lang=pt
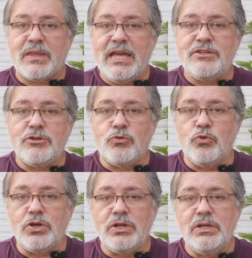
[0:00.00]
é de
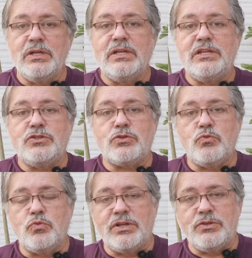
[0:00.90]
cor
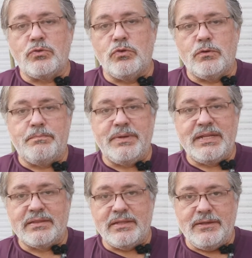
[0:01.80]
escura, de cor
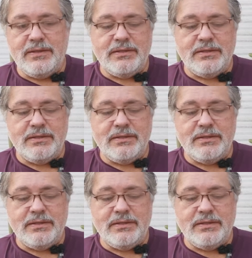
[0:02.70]
preta.